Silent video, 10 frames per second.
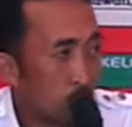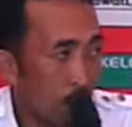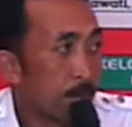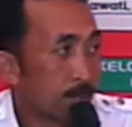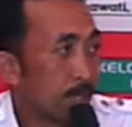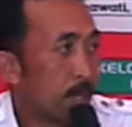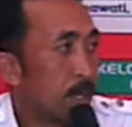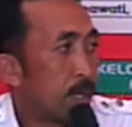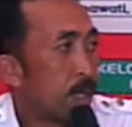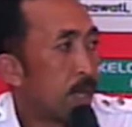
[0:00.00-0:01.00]
bebas dia
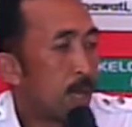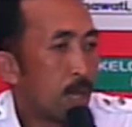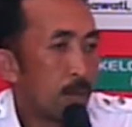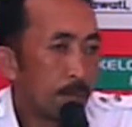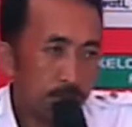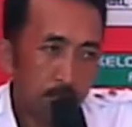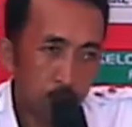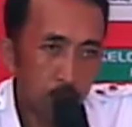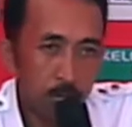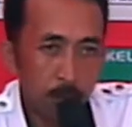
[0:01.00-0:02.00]
bisa
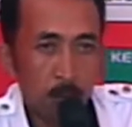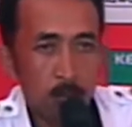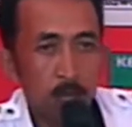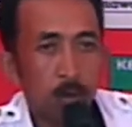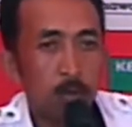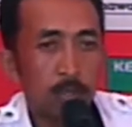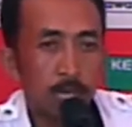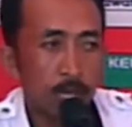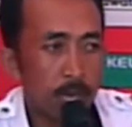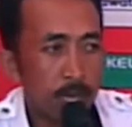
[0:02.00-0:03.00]
tumbuh di bawah kebun
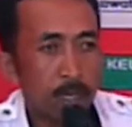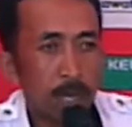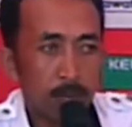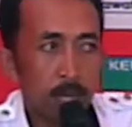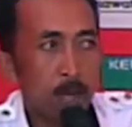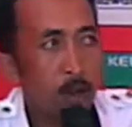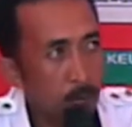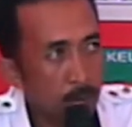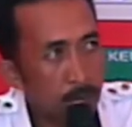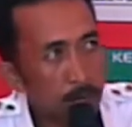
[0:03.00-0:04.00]
cengkeh tanam kakao dan
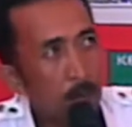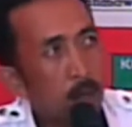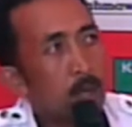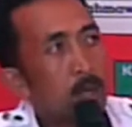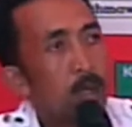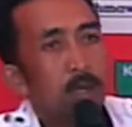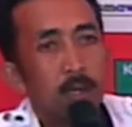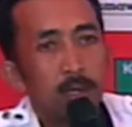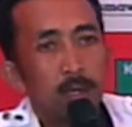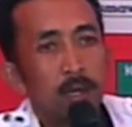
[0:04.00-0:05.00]
malah di bawah
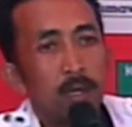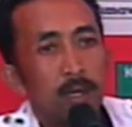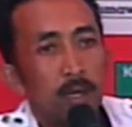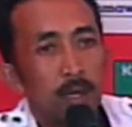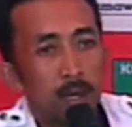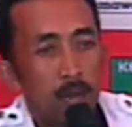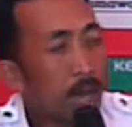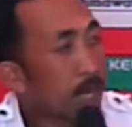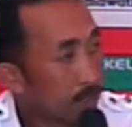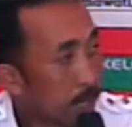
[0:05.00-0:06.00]
uh,
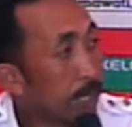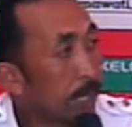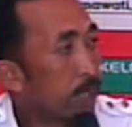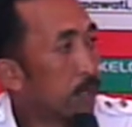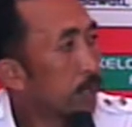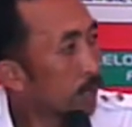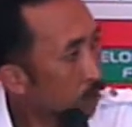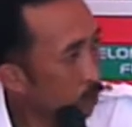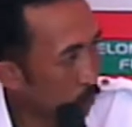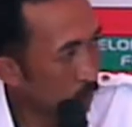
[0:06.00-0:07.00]
arin sendiri dia
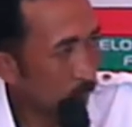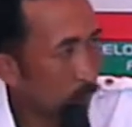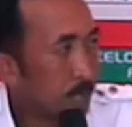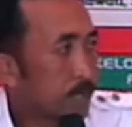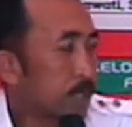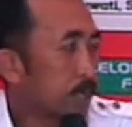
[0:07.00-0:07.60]
tumbuhnya bebas